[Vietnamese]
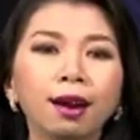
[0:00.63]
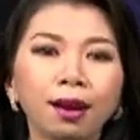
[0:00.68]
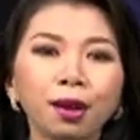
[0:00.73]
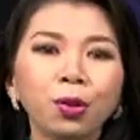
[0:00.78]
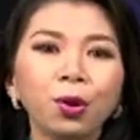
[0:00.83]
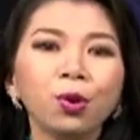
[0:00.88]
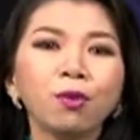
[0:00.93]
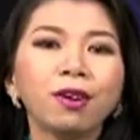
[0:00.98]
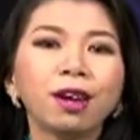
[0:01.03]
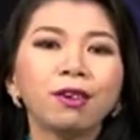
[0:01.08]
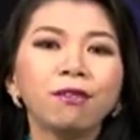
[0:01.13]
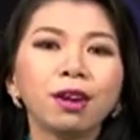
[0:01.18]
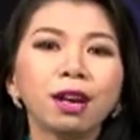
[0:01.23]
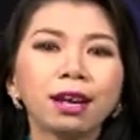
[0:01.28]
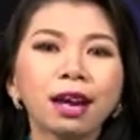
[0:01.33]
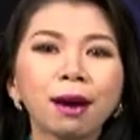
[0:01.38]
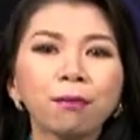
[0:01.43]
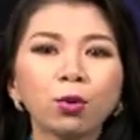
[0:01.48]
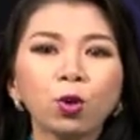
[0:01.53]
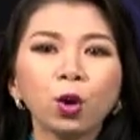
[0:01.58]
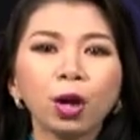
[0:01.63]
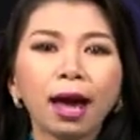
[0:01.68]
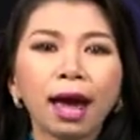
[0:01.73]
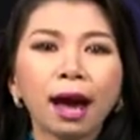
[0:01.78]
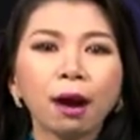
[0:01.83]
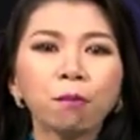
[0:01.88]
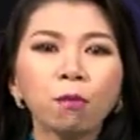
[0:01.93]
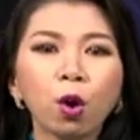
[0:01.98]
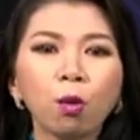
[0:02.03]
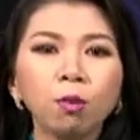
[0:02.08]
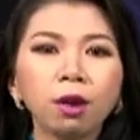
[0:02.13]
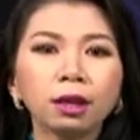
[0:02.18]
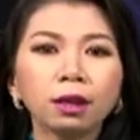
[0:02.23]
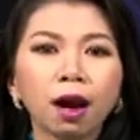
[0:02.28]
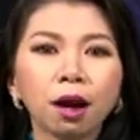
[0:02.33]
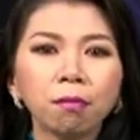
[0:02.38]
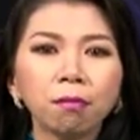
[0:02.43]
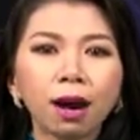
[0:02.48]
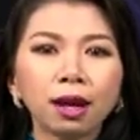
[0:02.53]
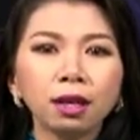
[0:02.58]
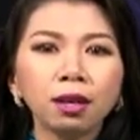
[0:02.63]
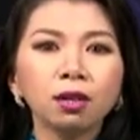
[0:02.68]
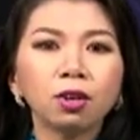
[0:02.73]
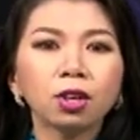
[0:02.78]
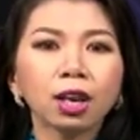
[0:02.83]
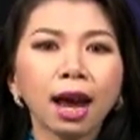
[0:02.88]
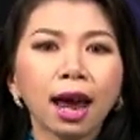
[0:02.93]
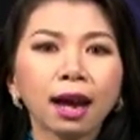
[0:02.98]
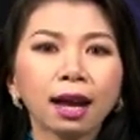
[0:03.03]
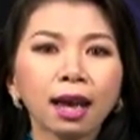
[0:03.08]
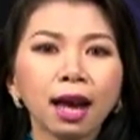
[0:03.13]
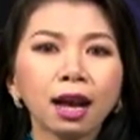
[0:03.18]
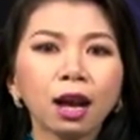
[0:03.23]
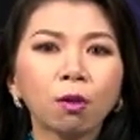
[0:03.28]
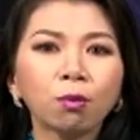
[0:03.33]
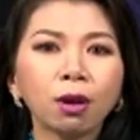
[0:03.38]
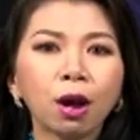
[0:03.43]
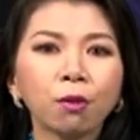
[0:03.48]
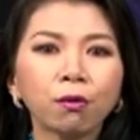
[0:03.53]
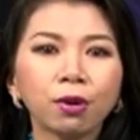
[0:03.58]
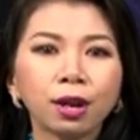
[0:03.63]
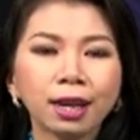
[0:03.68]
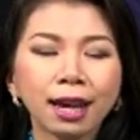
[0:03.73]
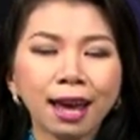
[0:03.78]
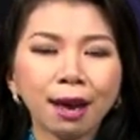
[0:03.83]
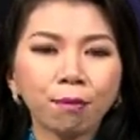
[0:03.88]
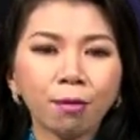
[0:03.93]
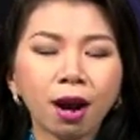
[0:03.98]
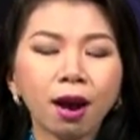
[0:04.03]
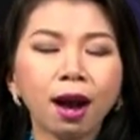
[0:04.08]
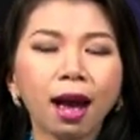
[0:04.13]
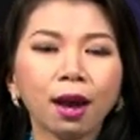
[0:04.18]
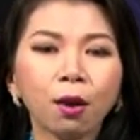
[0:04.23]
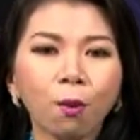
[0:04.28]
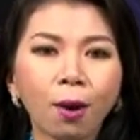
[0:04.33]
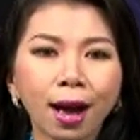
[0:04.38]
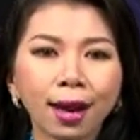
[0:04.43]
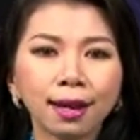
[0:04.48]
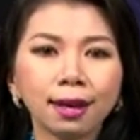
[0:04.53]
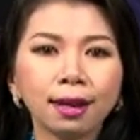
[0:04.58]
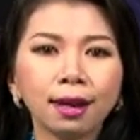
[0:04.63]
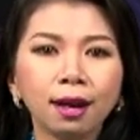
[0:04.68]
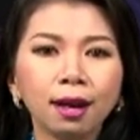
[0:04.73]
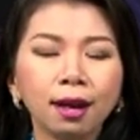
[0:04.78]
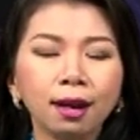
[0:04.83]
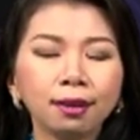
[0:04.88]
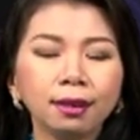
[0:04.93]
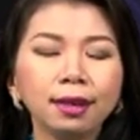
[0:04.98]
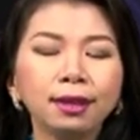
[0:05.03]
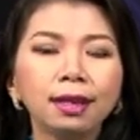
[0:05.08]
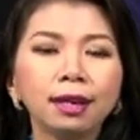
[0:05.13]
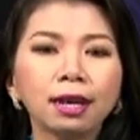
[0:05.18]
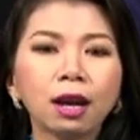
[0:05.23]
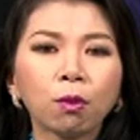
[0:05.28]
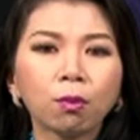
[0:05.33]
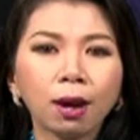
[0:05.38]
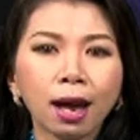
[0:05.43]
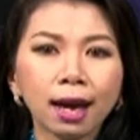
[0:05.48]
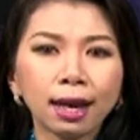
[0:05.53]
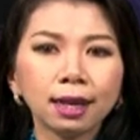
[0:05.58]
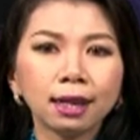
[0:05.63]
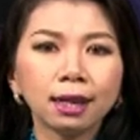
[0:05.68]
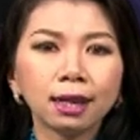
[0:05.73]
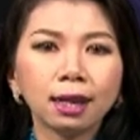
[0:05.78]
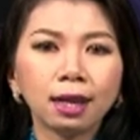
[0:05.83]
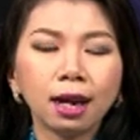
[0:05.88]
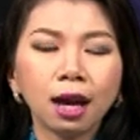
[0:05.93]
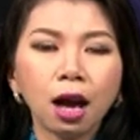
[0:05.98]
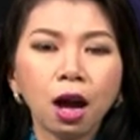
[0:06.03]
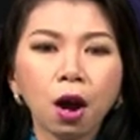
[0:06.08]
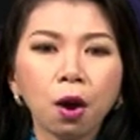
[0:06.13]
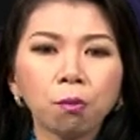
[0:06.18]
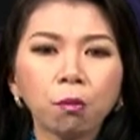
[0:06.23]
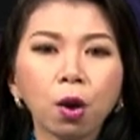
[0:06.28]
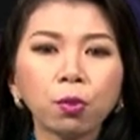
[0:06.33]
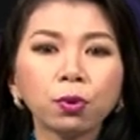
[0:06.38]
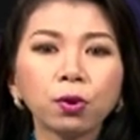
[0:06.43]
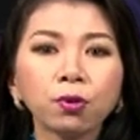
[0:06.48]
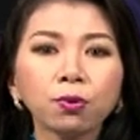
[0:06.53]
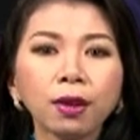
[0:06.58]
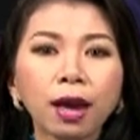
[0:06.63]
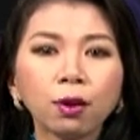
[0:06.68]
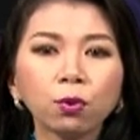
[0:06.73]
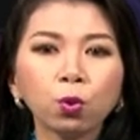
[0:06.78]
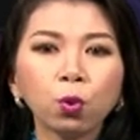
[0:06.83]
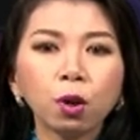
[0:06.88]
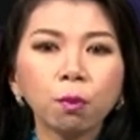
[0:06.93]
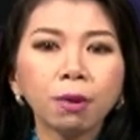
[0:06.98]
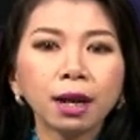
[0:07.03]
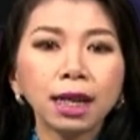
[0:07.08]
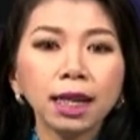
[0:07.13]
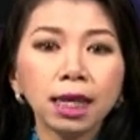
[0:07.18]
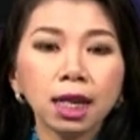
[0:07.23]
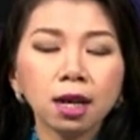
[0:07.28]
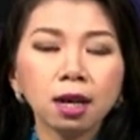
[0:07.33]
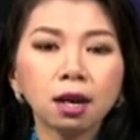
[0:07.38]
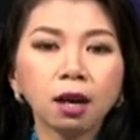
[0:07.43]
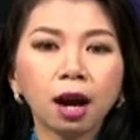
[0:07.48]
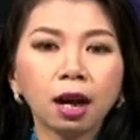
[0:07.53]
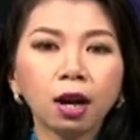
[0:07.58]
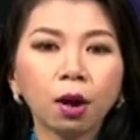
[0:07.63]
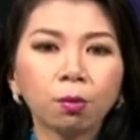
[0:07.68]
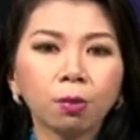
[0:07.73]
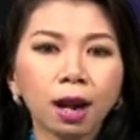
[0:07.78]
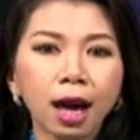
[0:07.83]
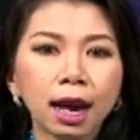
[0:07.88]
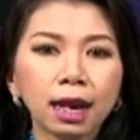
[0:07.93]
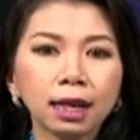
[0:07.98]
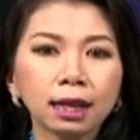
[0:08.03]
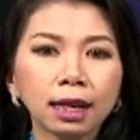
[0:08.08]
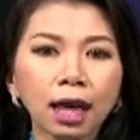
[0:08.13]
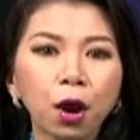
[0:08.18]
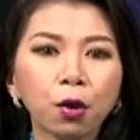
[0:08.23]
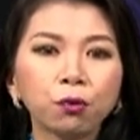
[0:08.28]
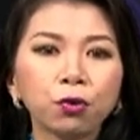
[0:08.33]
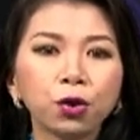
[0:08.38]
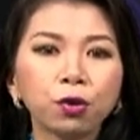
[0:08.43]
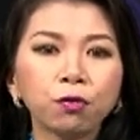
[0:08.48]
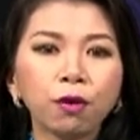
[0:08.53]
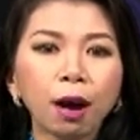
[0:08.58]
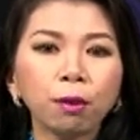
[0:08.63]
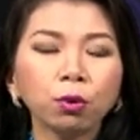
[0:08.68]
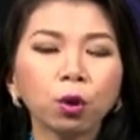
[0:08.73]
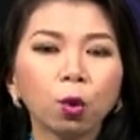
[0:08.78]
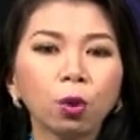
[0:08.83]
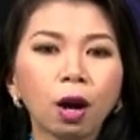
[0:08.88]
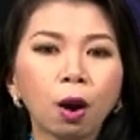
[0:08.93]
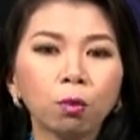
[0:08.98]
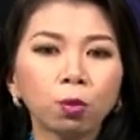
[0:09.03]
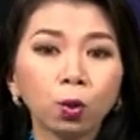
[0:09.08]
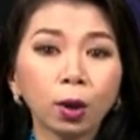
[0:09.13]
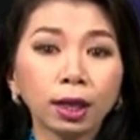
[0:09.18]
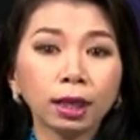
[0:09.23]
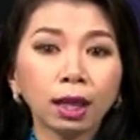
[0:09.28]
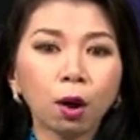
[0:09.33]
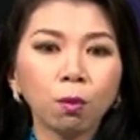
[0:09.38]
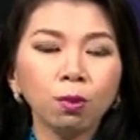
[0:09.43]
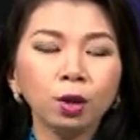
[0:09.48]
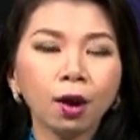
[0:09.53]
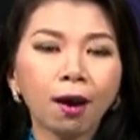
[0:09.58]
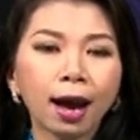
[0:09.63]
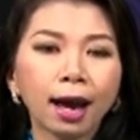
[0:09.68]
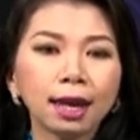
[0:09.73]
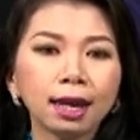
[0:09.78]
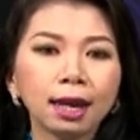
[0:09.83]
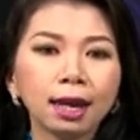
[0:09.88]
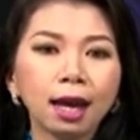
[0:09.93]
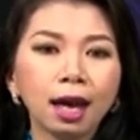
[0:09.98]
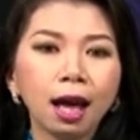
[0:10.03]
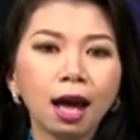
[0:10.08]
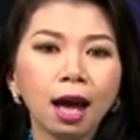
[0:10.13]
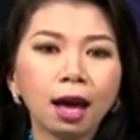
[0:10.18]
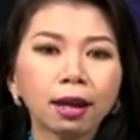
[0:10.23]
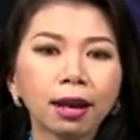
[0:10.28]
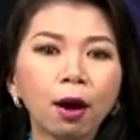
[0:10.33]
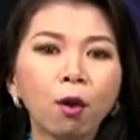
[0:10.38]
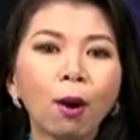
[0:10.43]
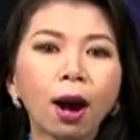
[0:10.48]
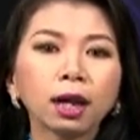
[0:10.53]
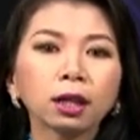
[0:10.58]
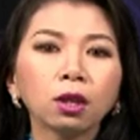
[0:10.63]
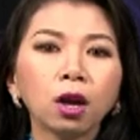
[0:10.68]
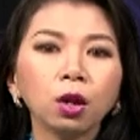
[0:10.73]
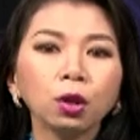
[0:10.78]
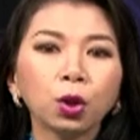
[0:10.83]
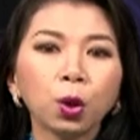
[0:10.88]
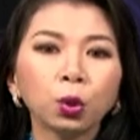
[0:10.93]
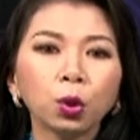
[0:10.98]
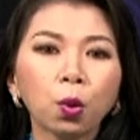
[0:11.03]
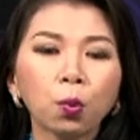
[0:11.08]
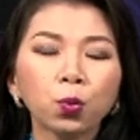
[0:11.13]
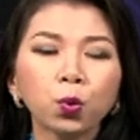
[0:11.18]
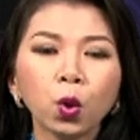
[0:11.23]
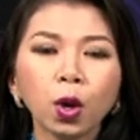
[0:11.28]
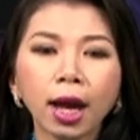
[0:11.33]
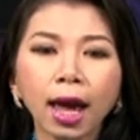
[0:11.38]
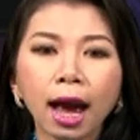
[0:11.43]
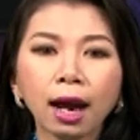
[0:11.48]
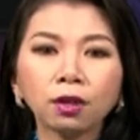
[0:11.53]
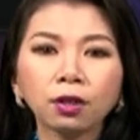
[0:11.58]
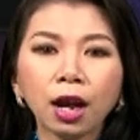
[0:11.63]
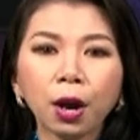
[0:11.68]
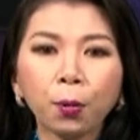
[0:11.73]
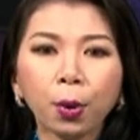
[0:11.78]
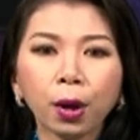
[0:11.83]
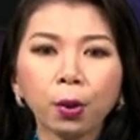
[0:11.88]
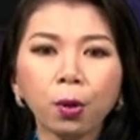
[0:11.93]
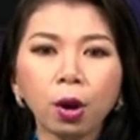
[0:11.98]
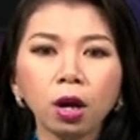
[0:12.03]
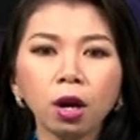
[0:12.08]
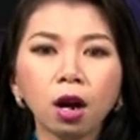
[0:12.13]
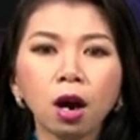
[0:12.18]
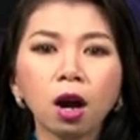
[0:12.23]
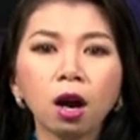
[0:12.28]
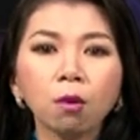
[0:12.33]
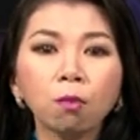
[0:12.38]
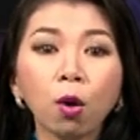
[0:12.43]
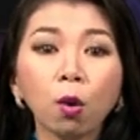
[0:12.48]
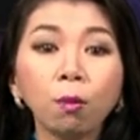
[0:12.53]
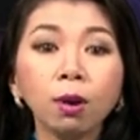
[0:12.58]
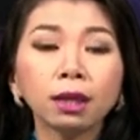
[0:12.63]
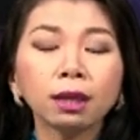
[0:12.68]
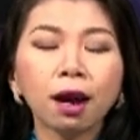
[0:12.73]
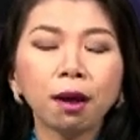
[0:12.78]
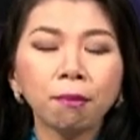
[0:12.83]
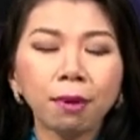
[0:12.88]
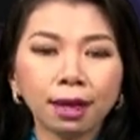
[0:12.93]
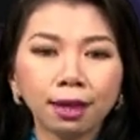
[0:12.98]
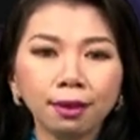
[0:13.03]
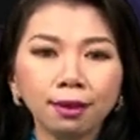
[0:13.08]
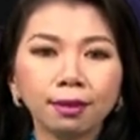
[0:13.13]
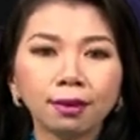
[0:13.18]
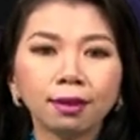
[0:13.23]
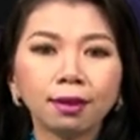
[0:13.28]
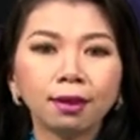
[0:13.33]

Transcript: Kính thưa quý vị, Việt Nam xuất cảng 40 tấn bánh sang các cộng đồng Việt Nam ở hải ngoại. Tin từ Đồng Nai, một xưởng sản xuất bánh chưng ở Đồng Nai theo phương pháp thủ công truyền thống cho hay đã hoàn tất thủ tục xuất cảng ra ngoại quốc hơn 40 tấn bánh.